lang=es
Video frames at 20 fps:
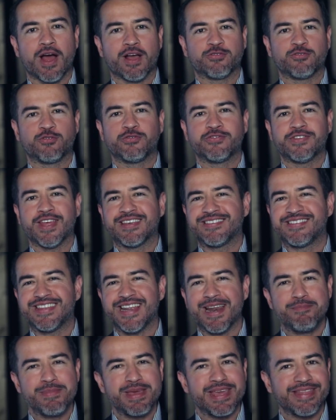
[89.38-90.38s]
sus
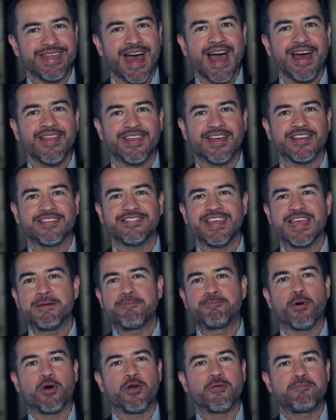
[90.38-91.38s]
extremidades y
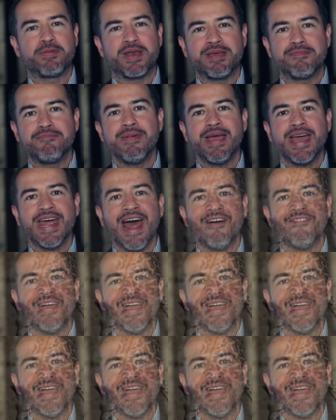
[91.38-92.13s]
por primera